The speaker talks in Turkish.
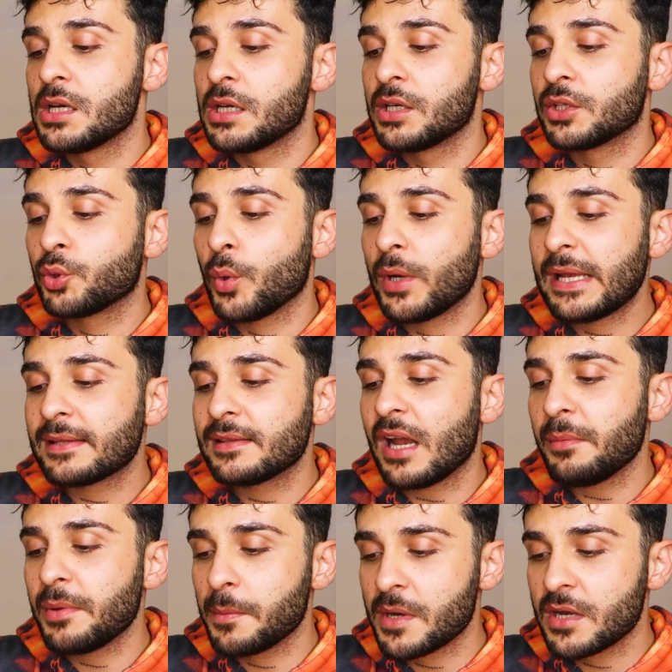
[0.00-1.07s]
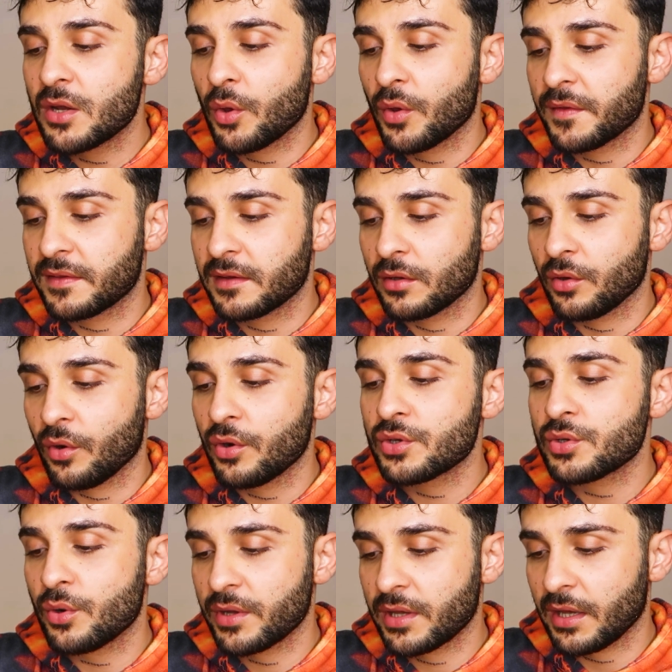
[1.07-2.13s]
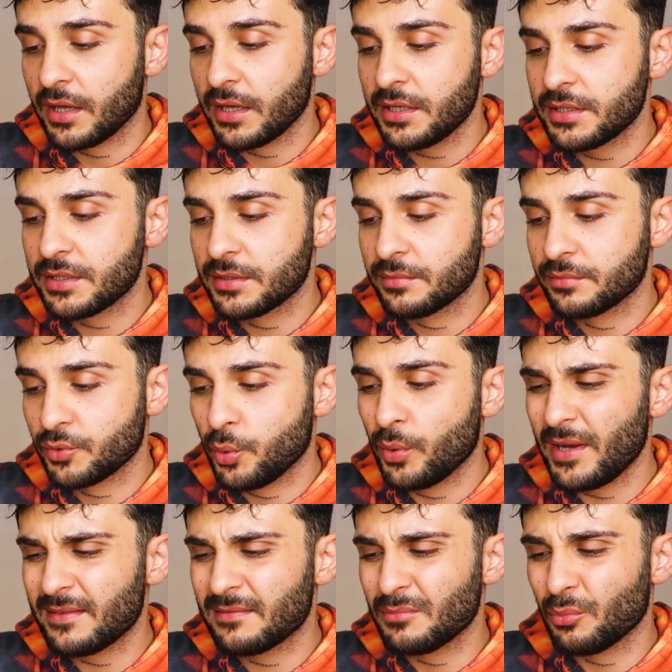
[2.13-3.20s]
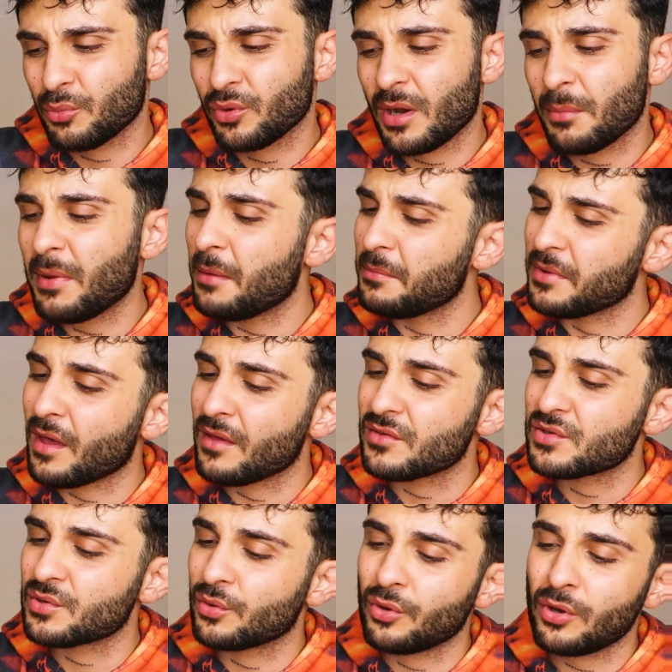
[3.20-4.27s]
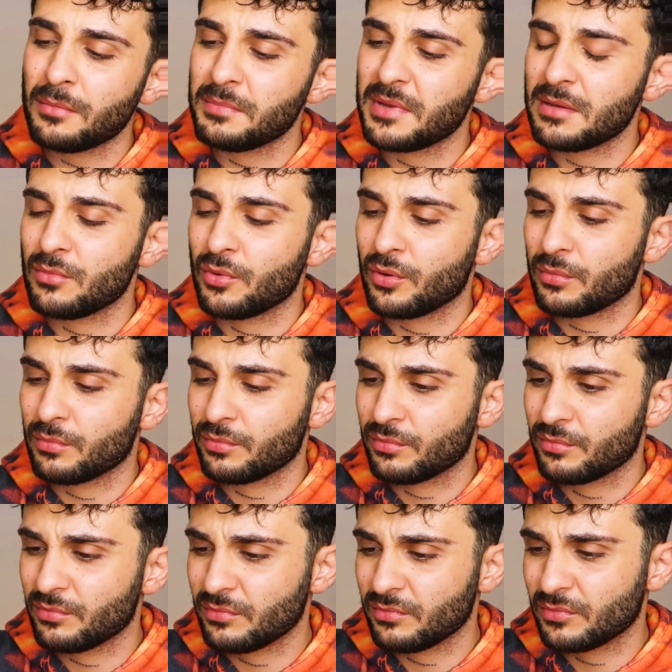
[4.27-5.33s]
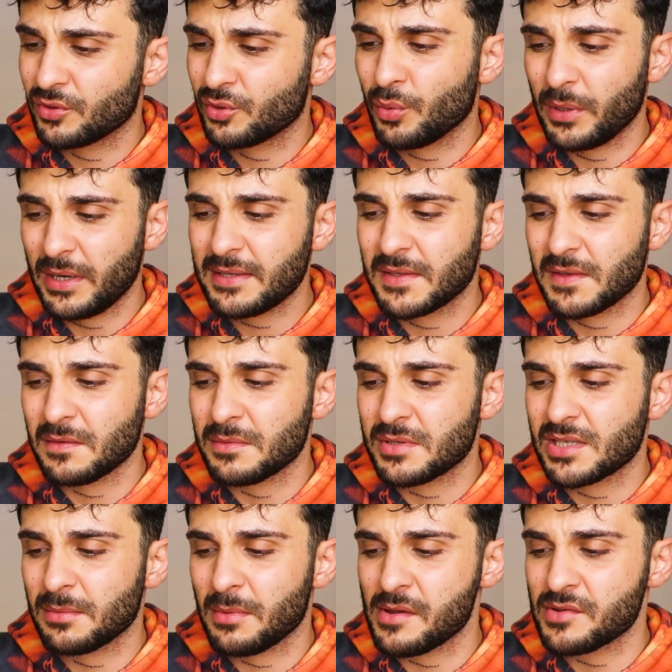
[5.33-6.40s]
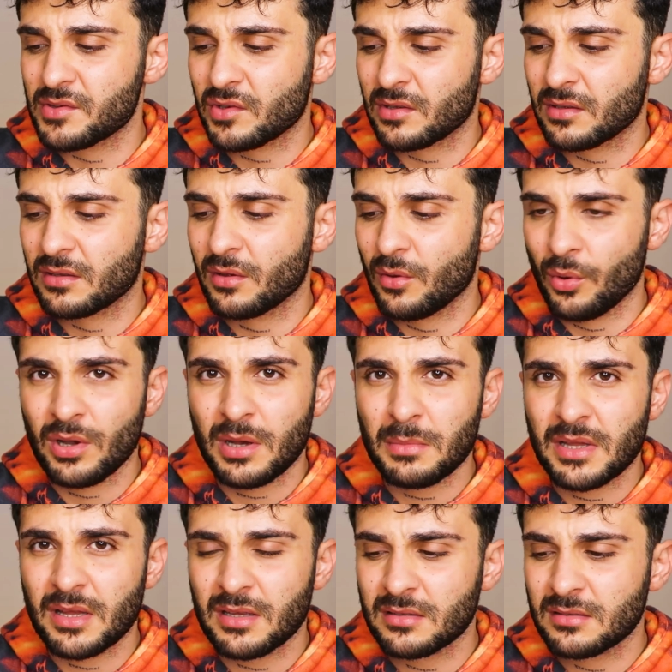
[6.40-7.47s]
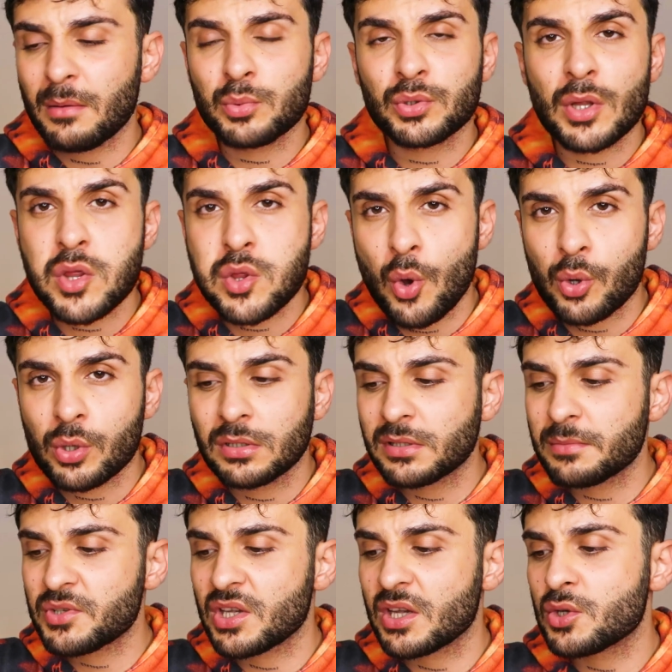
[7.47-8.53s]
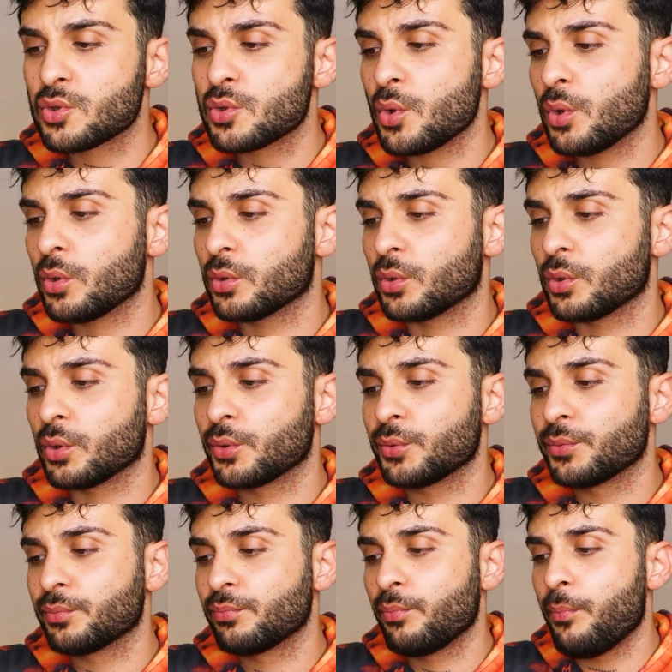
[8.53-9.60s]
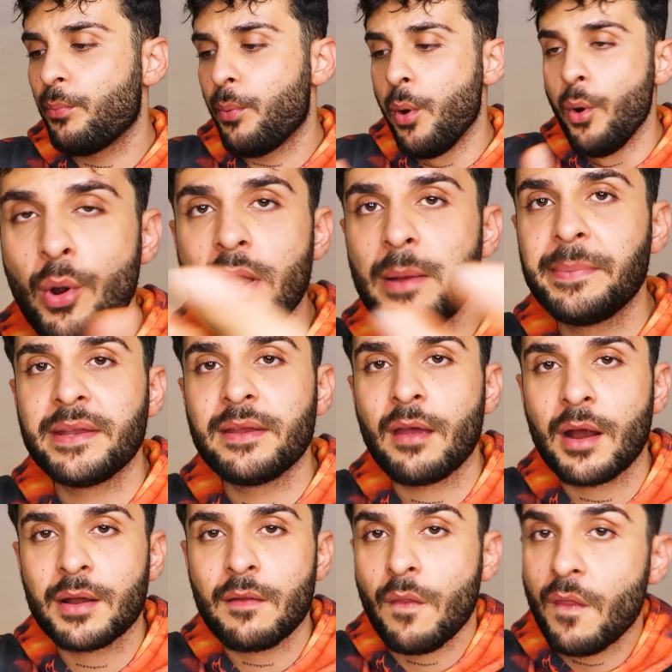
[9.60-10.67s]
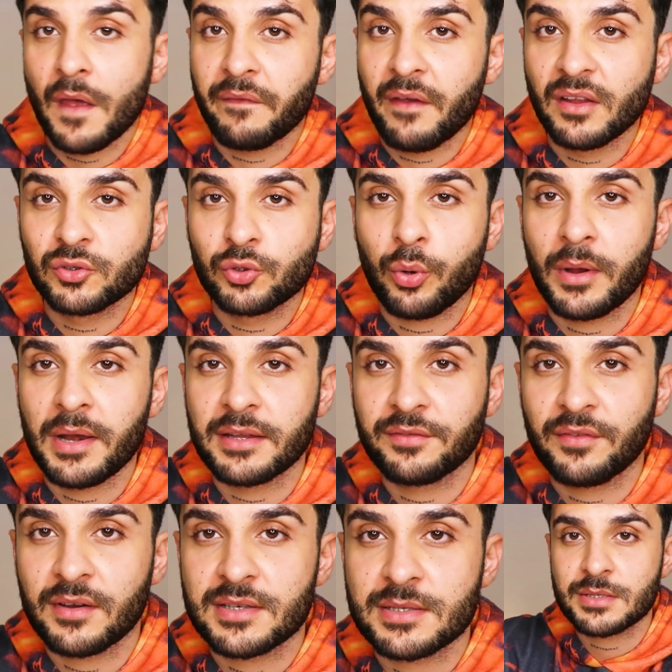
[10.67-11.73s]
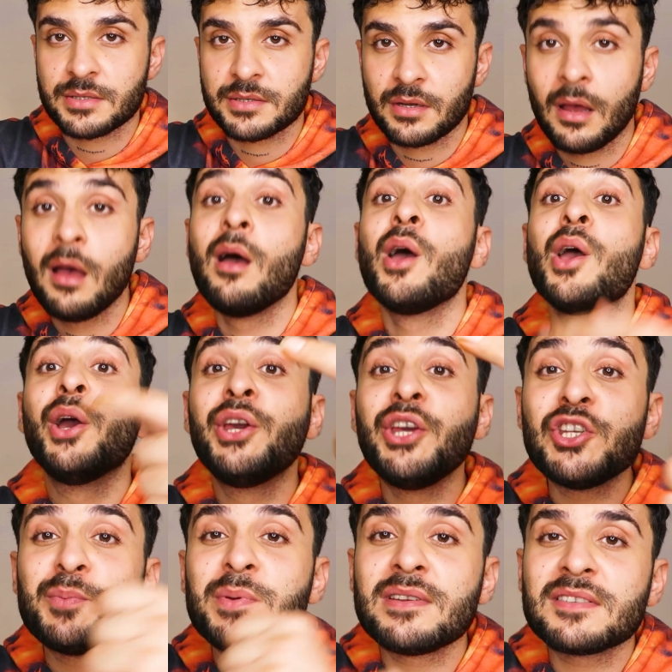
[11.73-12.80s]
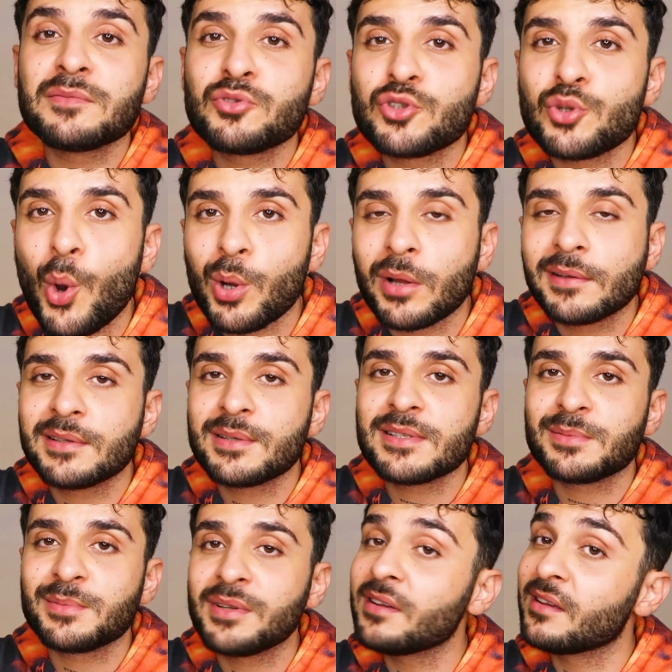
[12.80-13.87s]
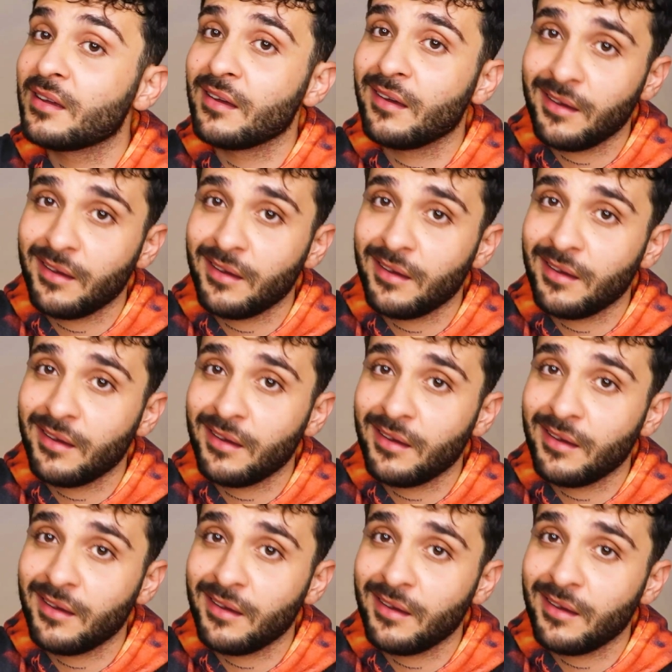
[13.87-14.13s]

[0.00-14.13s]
Ee, tuvaletler birbirini gösteriyor. Okey. Tuvalet mi bunlar? Ben mi yanlış görüyorum bilmiyorum. Tuvalet gibi bir şey bence. Öyle mi lan? Ben burada sorguladığım şey şu oldu. Böyle bir yerde neden tuvalet var? Hiçbiriniz bunu sorguladınız mı?